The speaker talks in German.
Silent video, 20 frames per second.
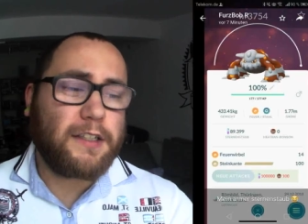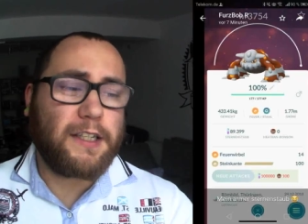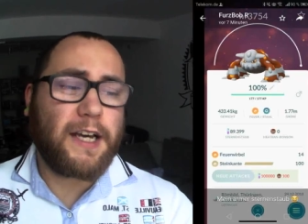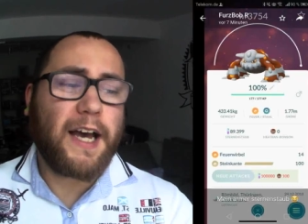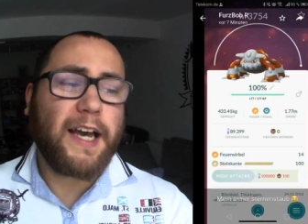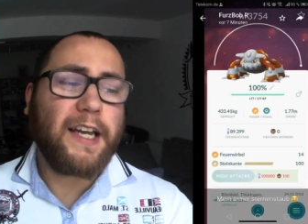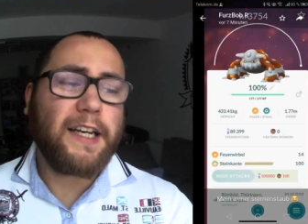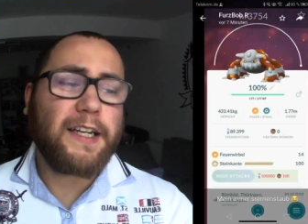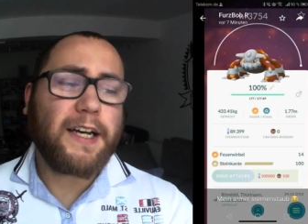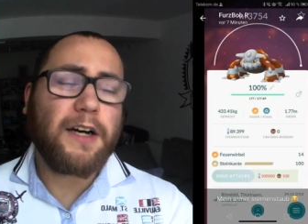
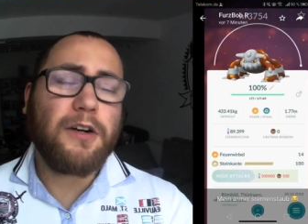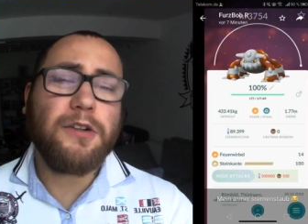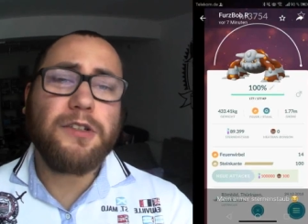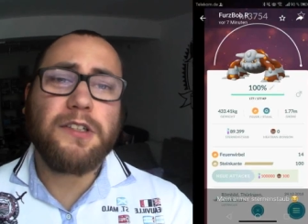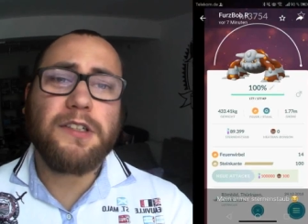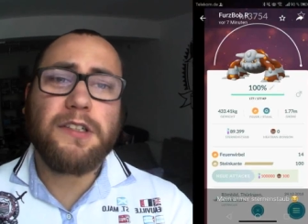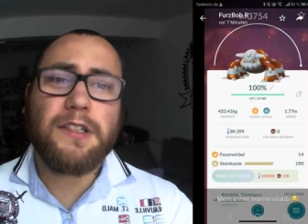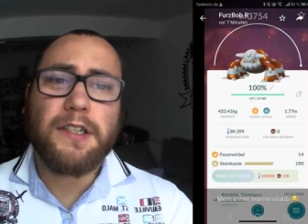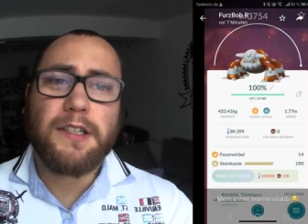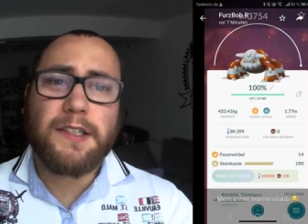
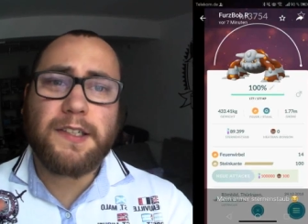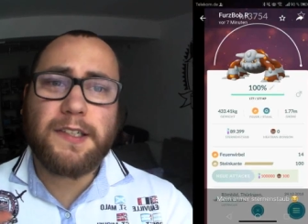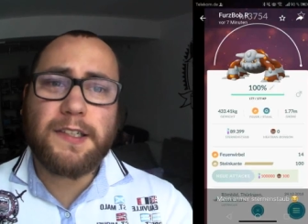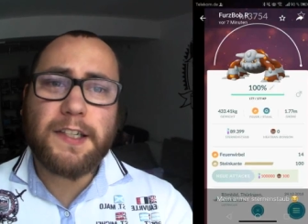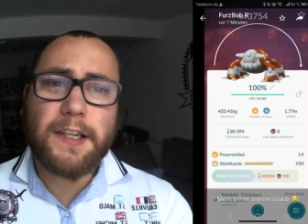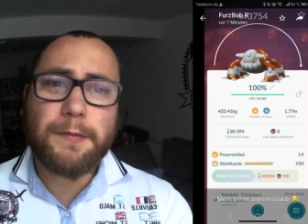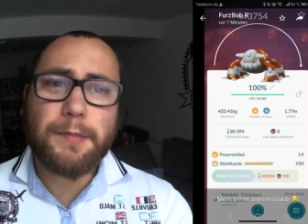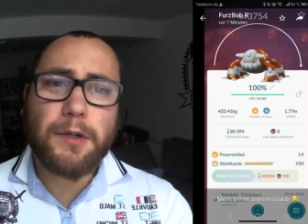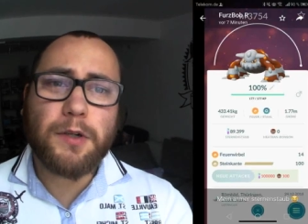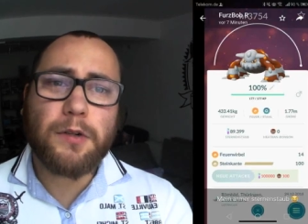
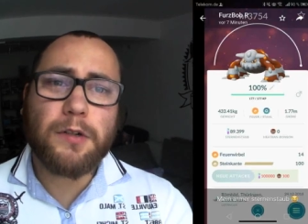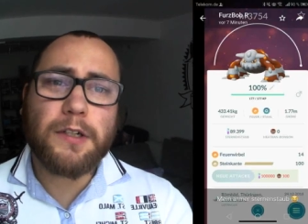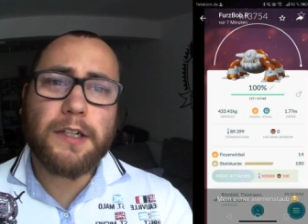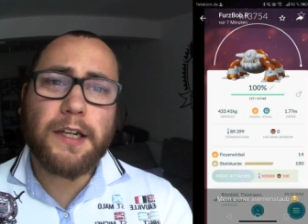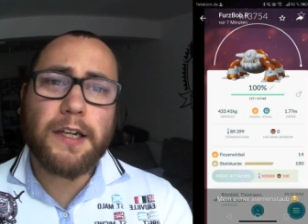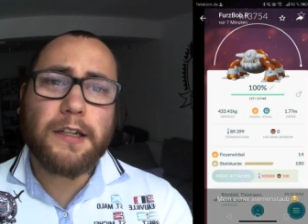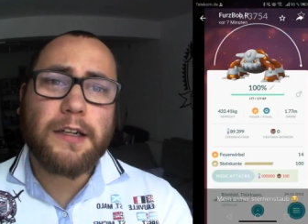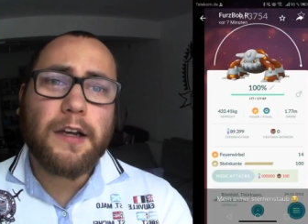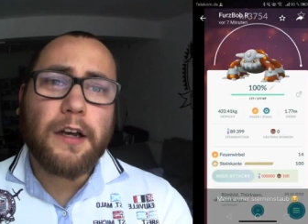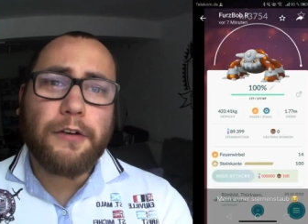
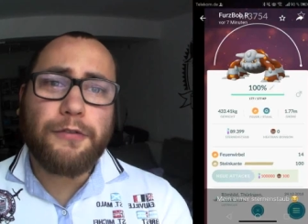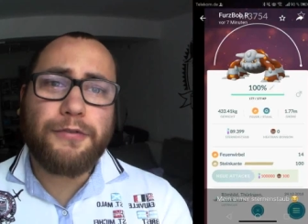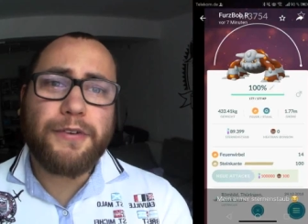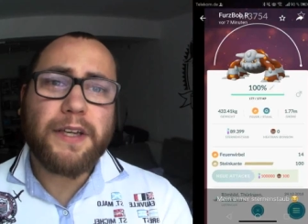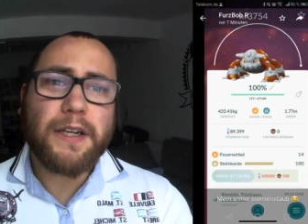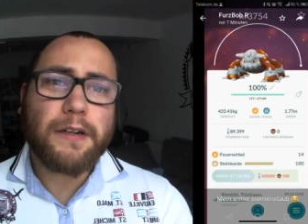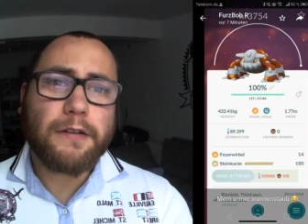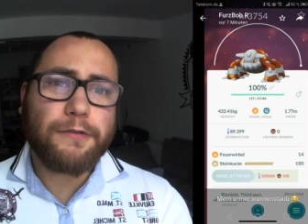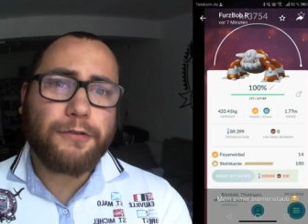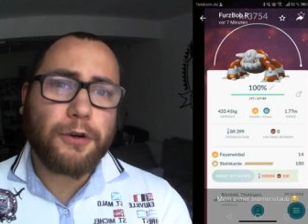
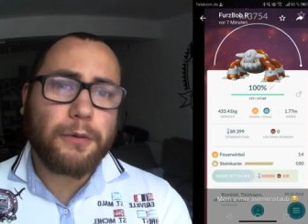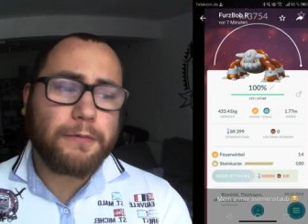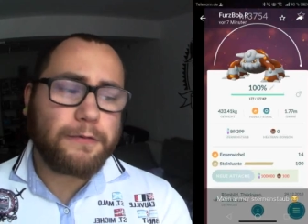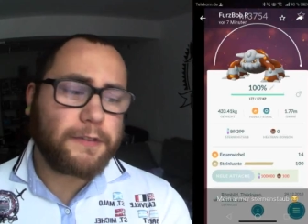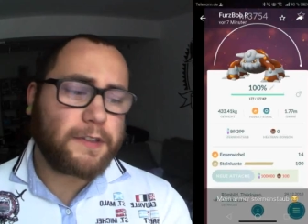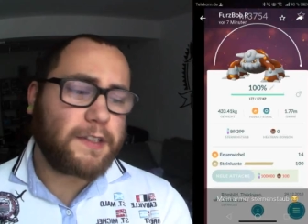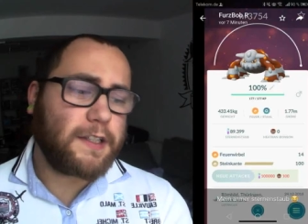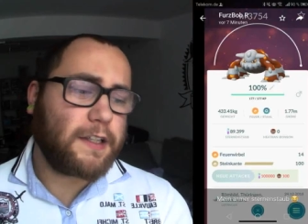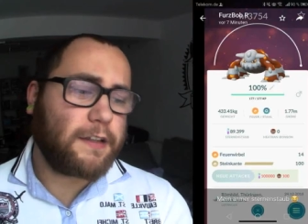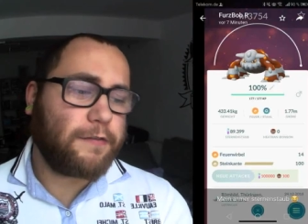
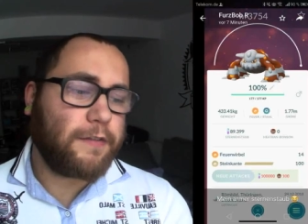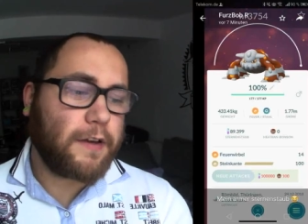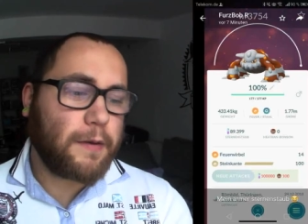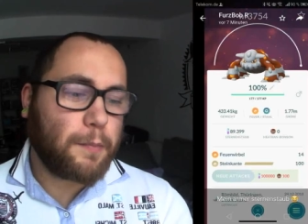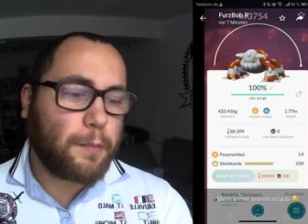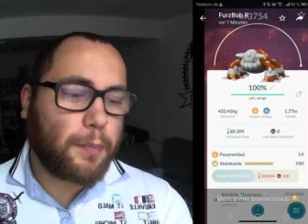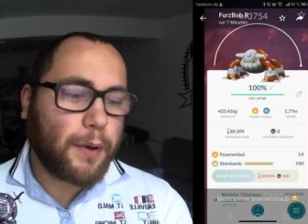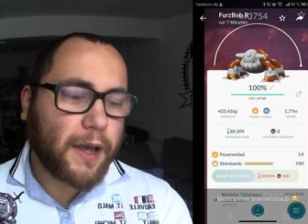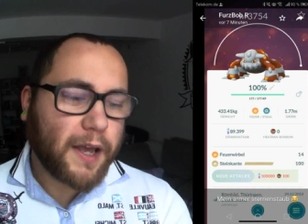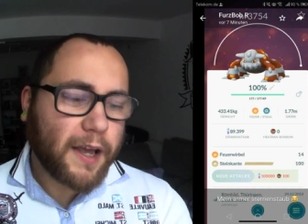3754
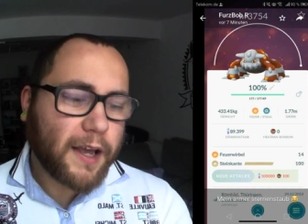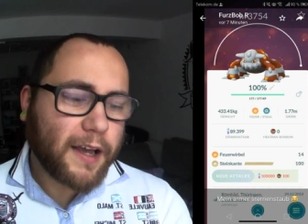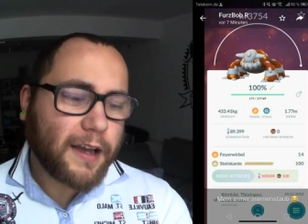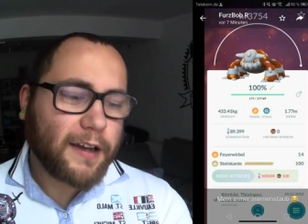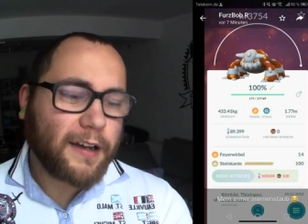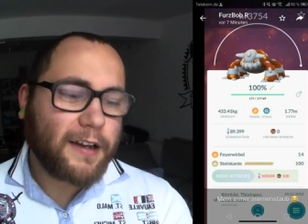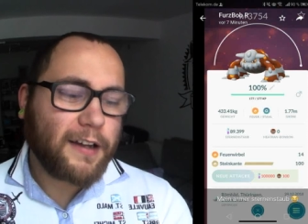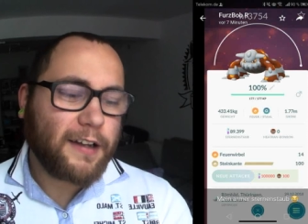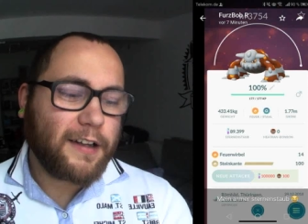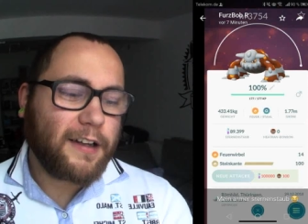WP